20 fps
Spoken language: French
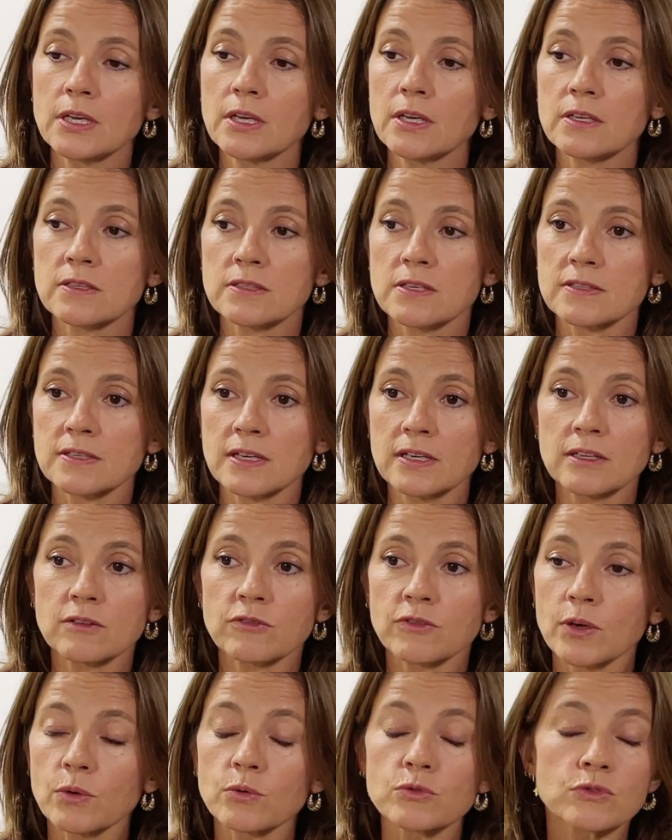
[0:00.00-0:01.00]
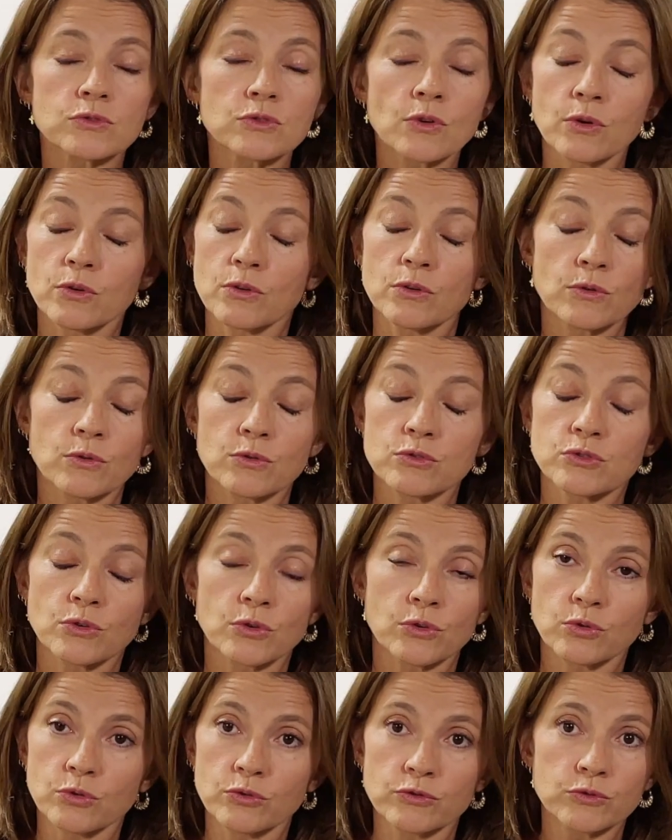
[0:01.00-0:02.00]
c'est celle qui fait qu'on se,
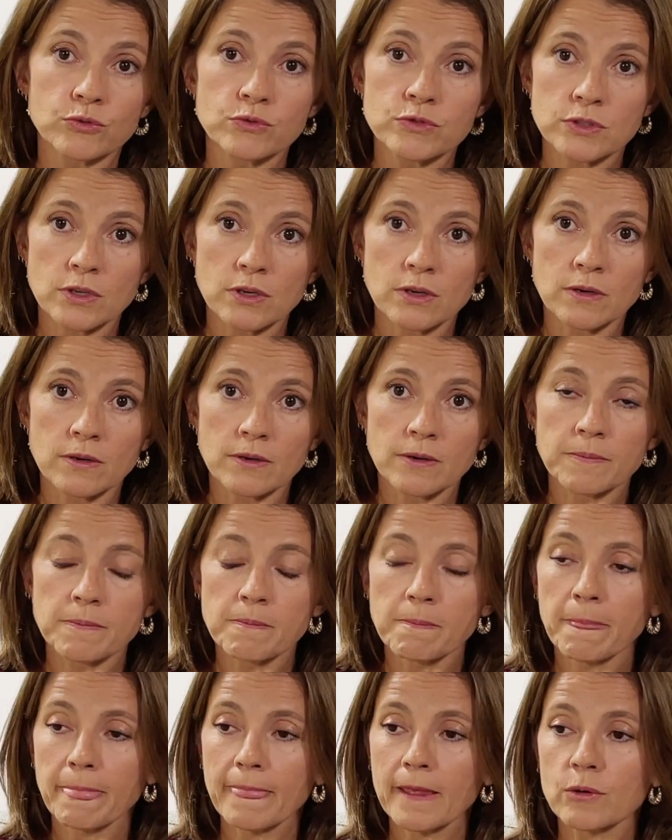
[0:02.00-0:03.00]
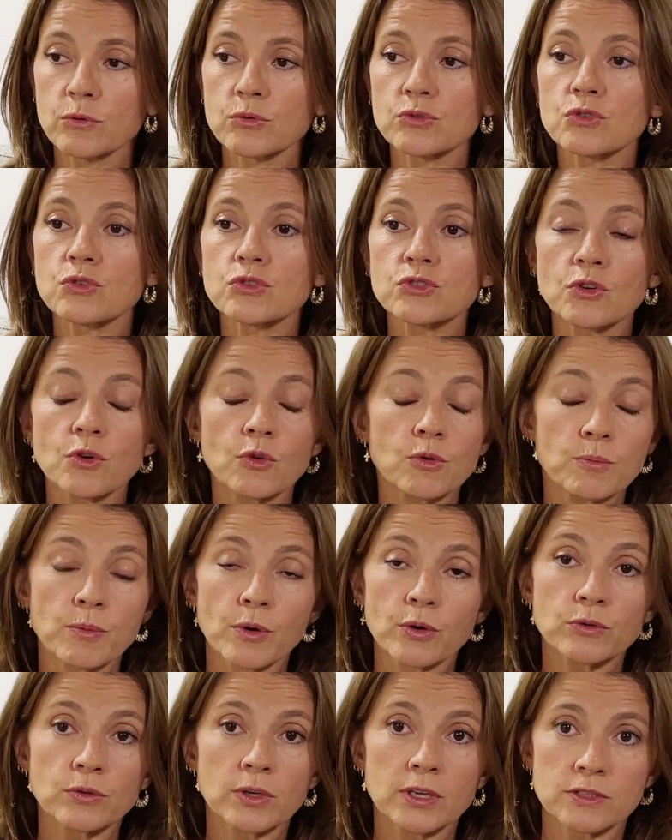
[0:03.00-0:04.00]
retrouve tout seul, qu'on se sent au
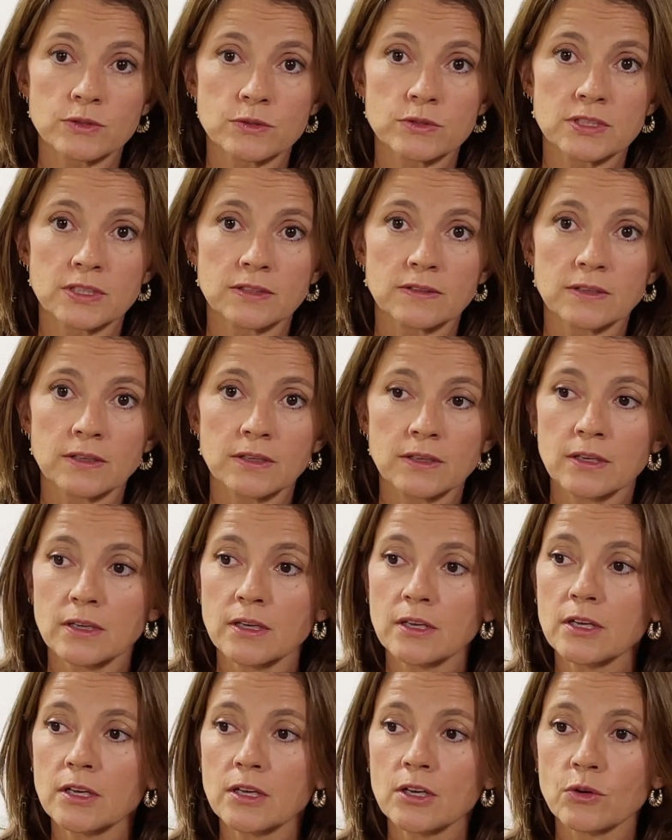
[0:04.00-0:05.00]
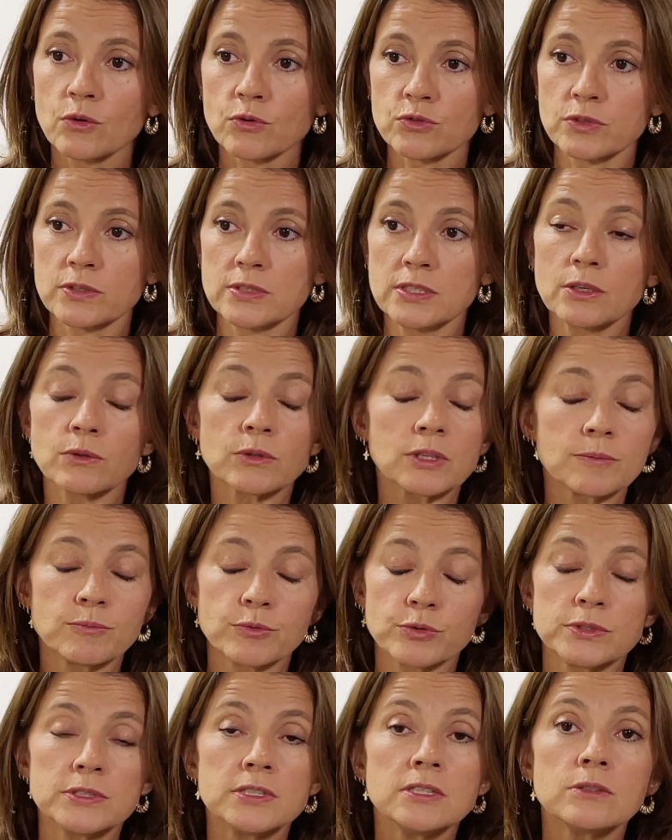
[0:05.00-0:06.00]
banc de la société, qu'on se dit qu'on n'est plus
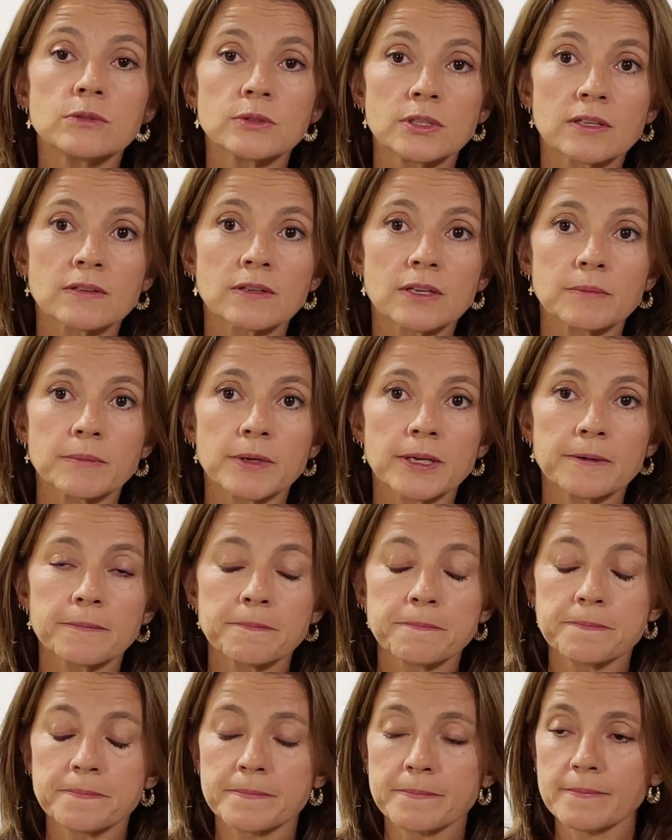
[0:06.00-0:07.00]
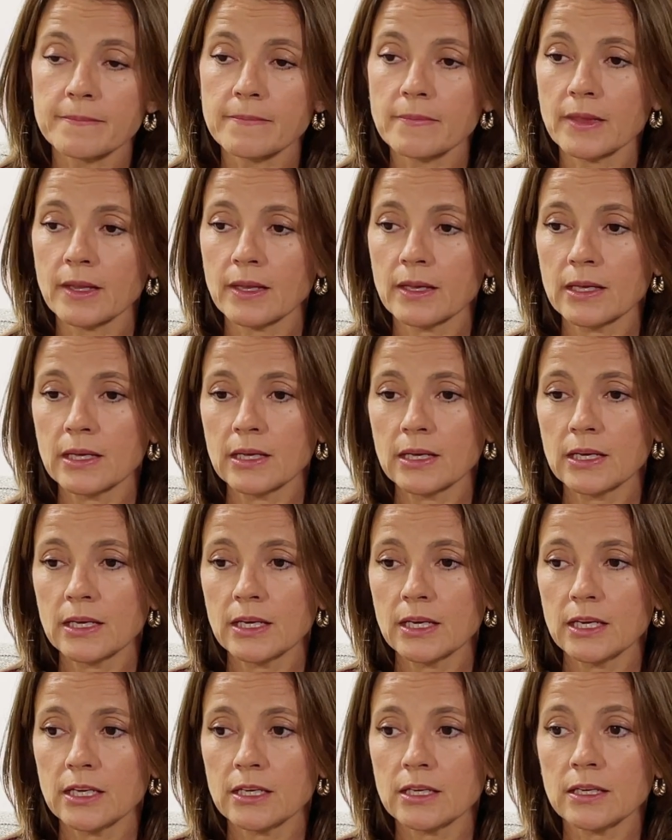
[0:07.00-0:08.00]
digne d'être aimé.
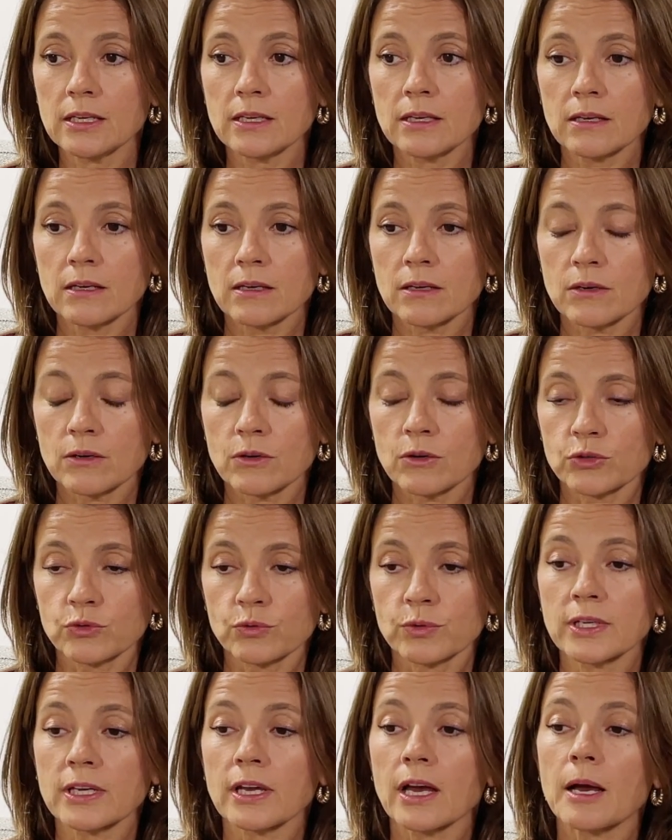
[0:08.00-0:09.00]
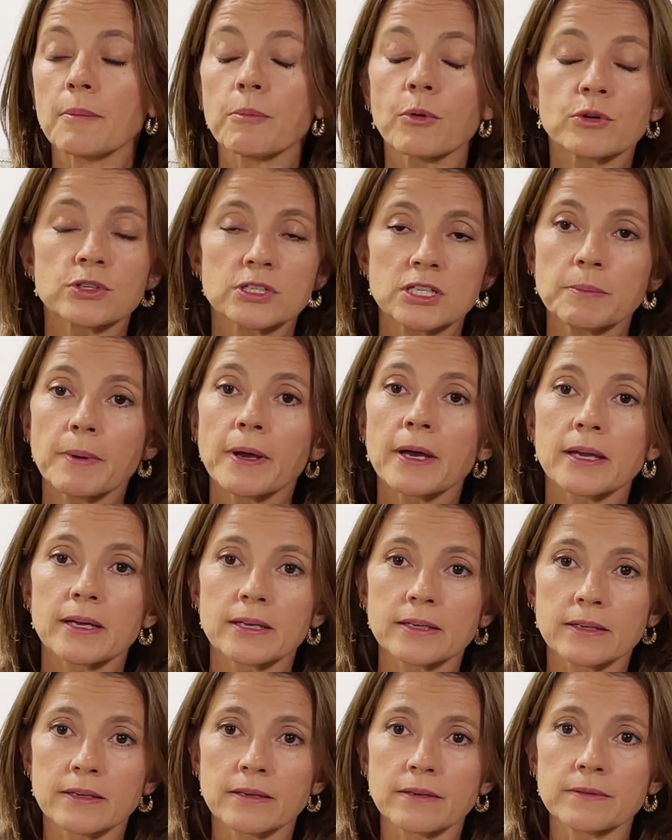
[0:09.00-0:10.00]
Et quand on est approché par
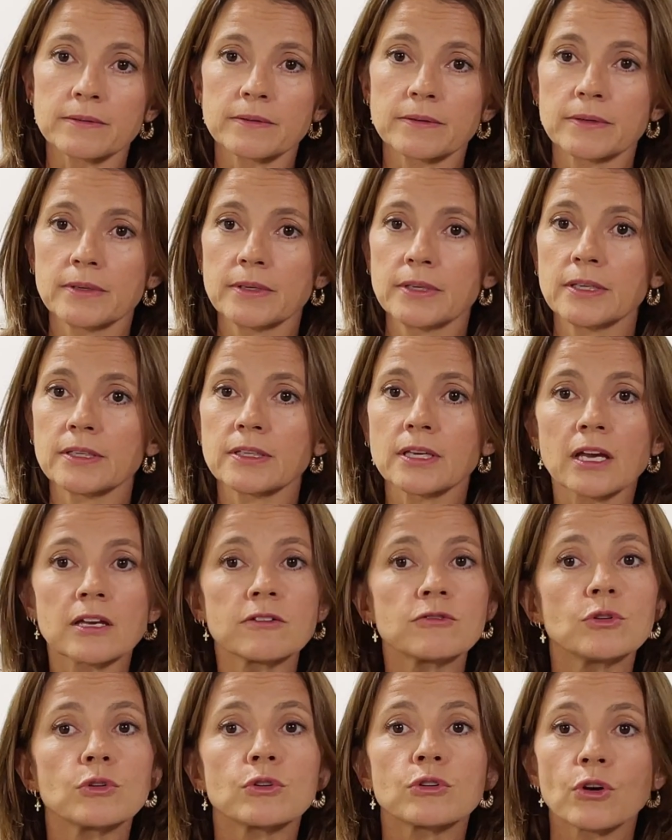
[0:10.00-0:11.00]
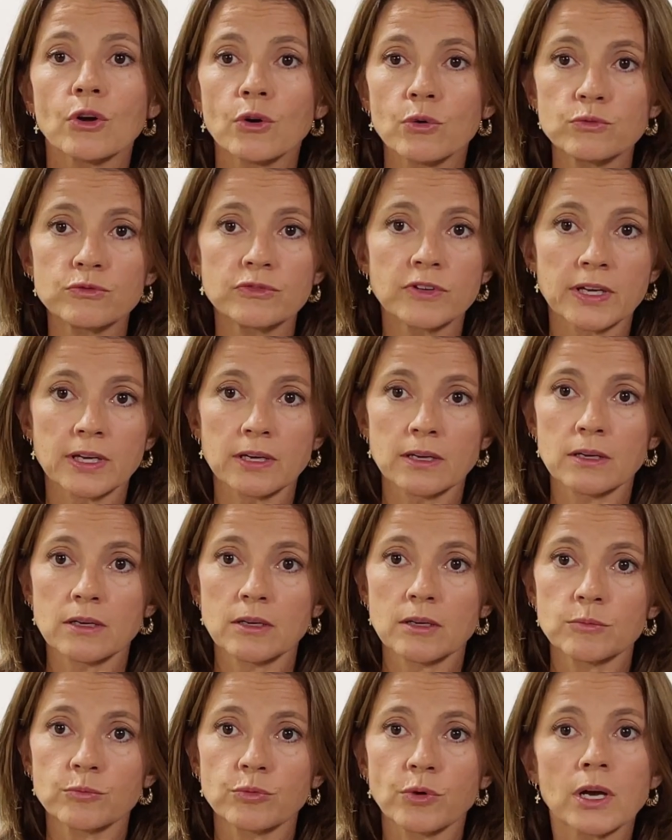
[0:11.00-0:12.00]
quelqu'un qui arrive le cœur ouvert
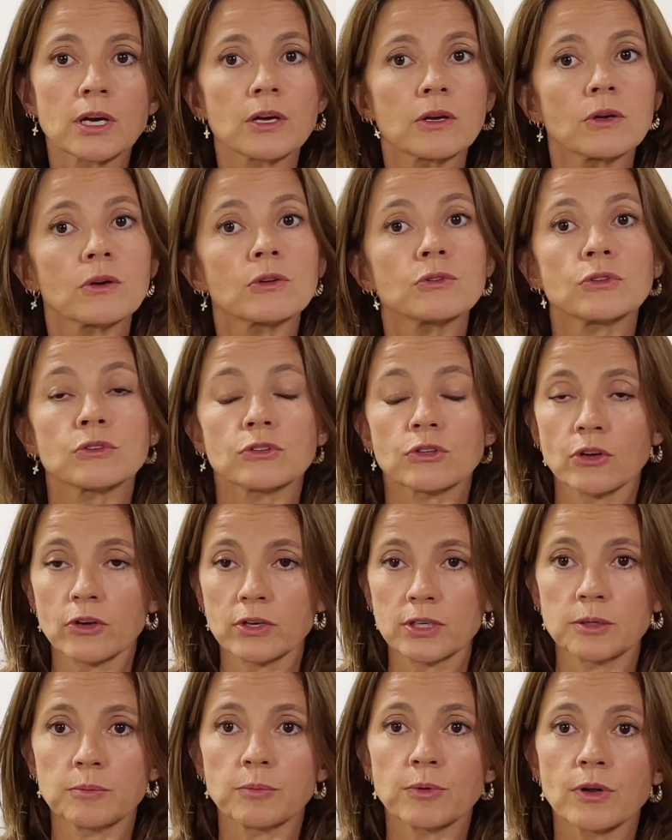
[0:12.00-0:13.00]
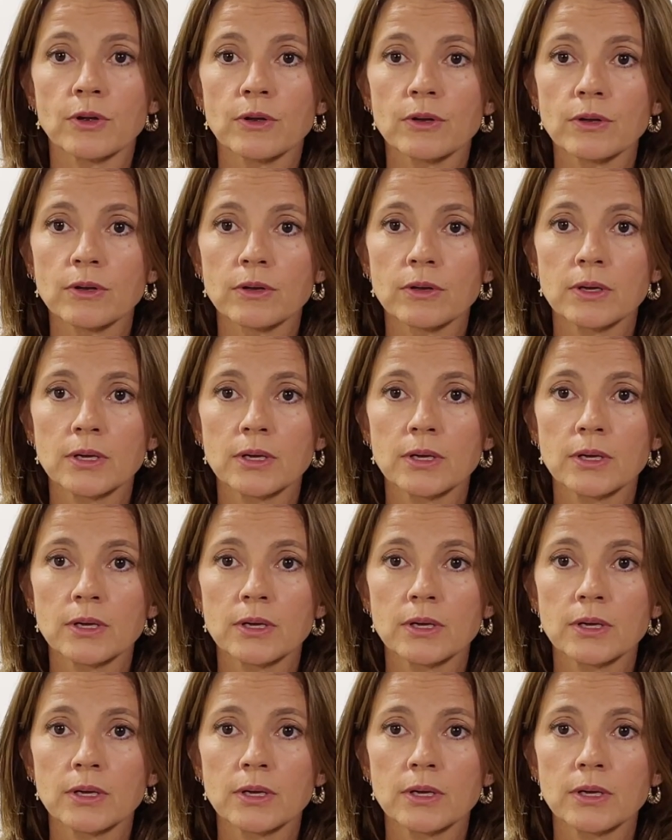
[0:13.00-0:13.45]
pour accueillir notre cœur qui pleure,